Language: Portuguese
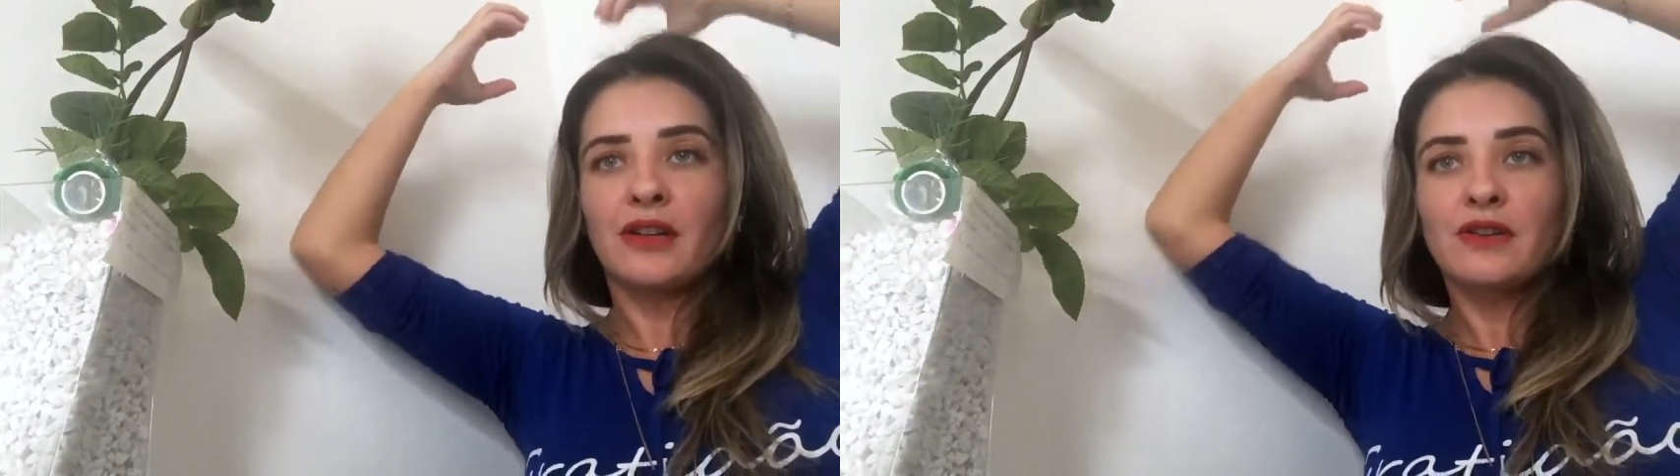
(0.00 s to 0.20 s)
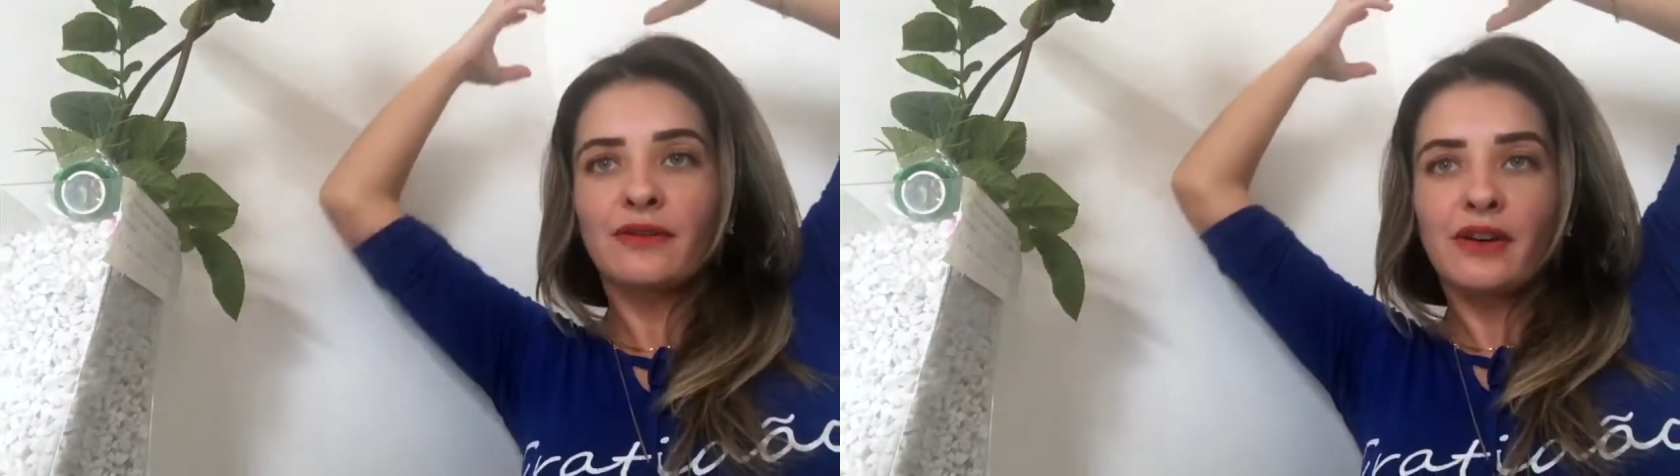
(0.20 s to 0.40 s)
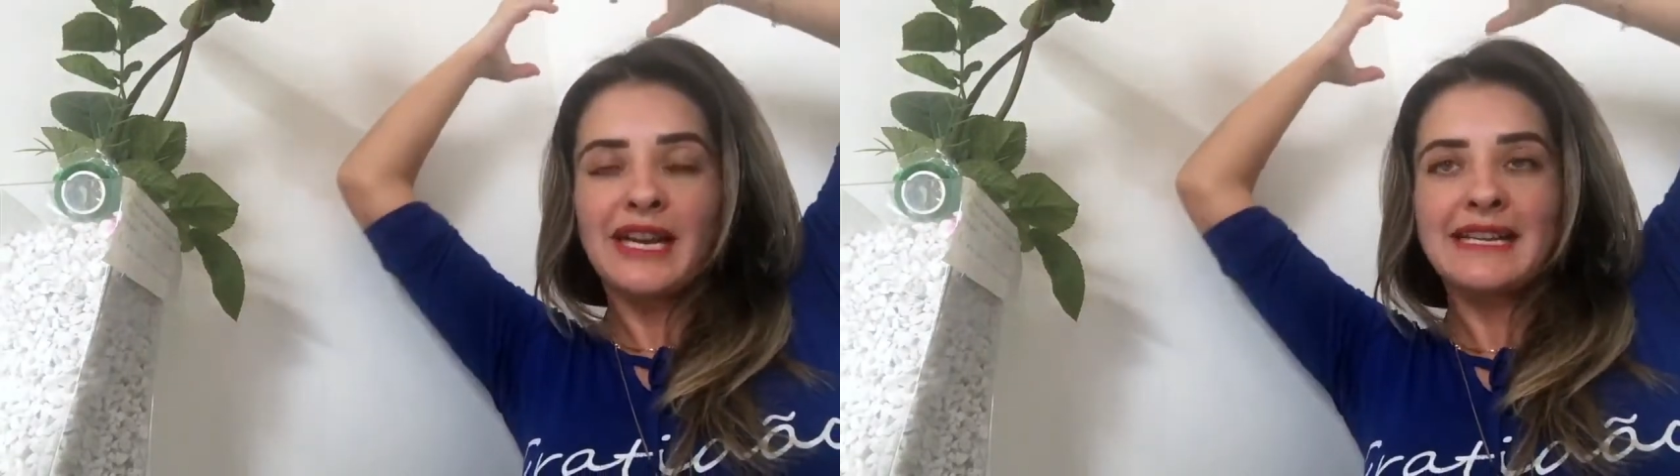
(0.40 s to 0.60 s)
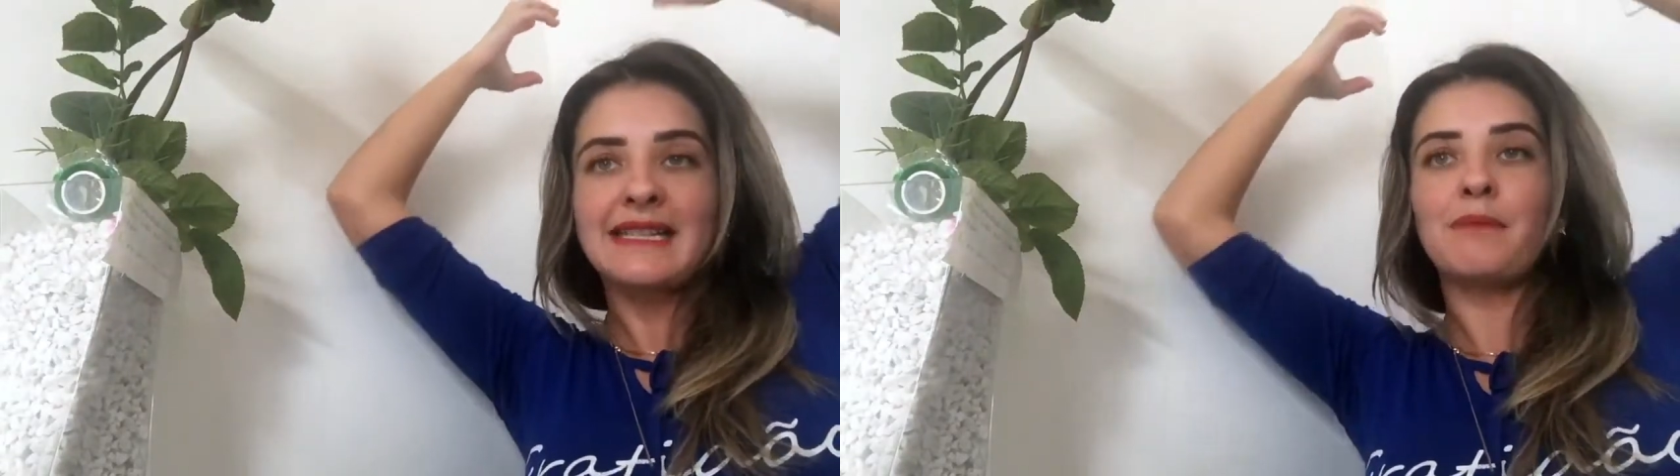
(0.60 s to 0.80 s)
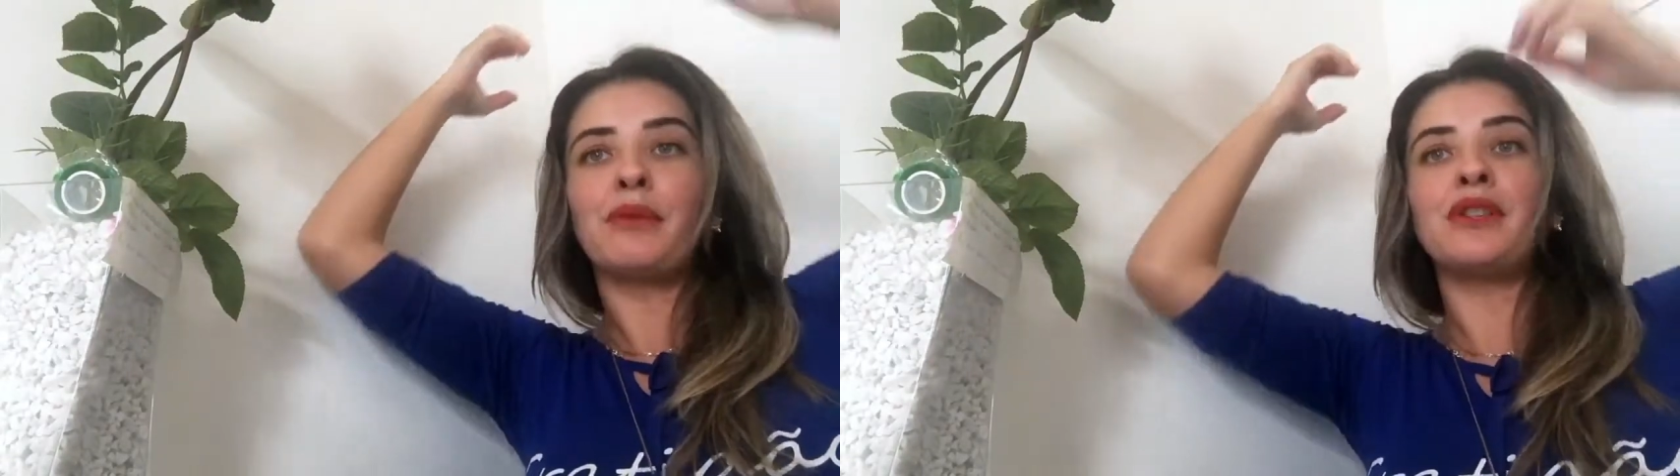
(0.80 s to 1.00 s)
nosso avô e
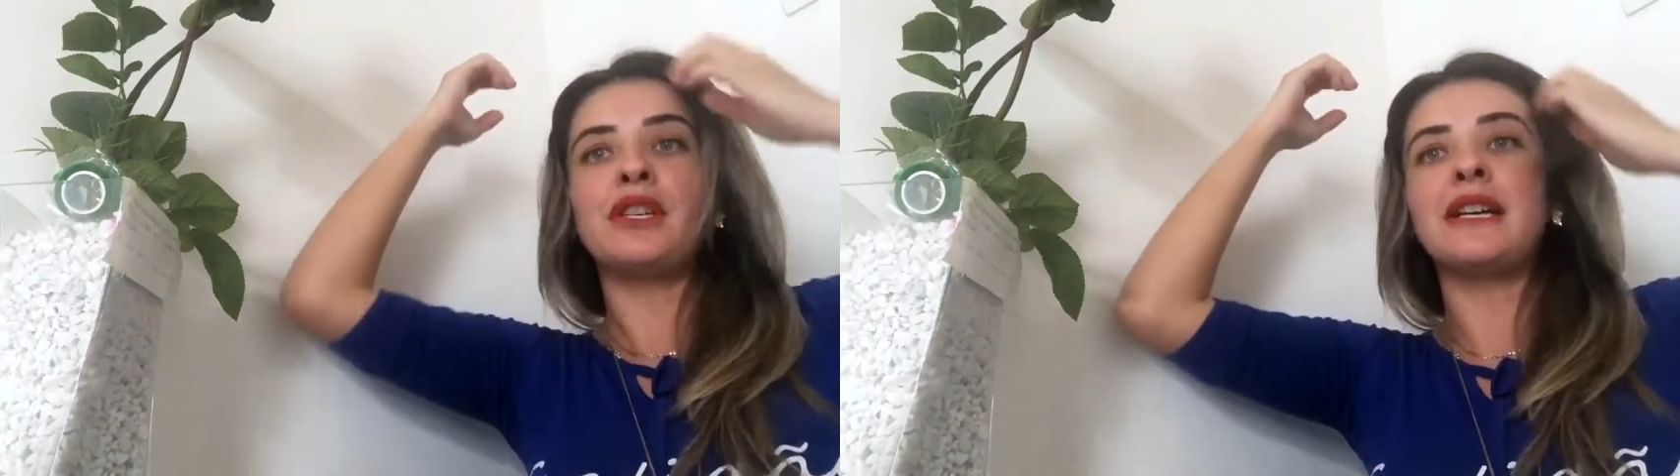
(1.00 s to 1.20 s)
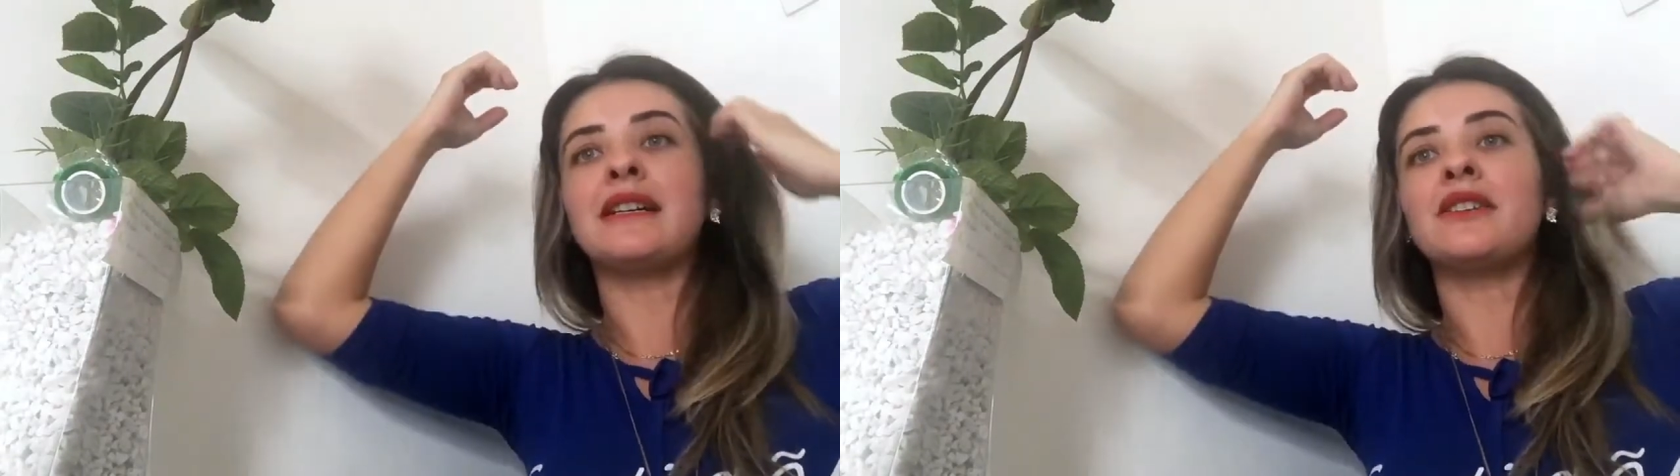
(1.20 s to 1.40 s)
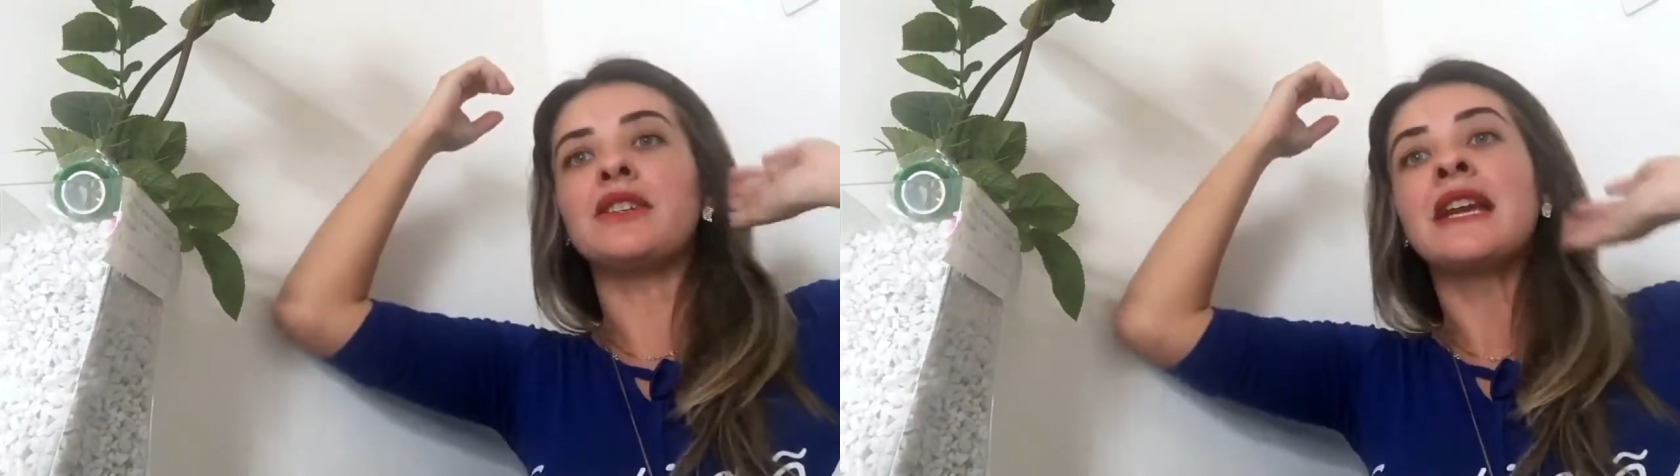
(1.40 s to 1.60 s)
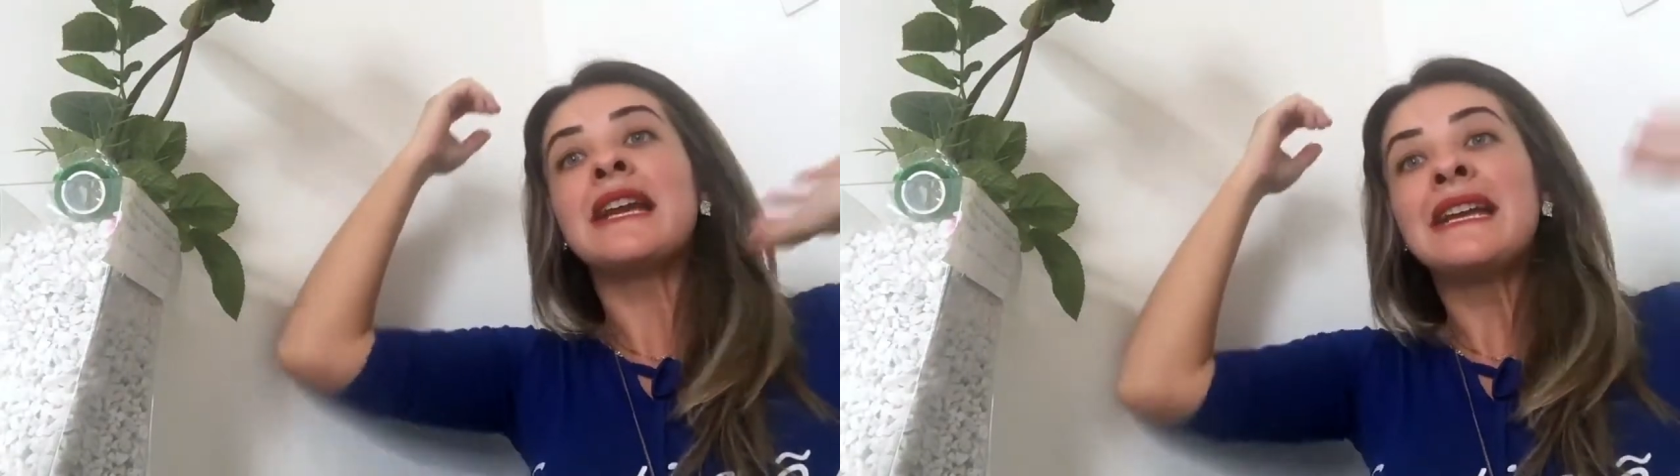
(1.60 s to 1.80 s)
assim por diante.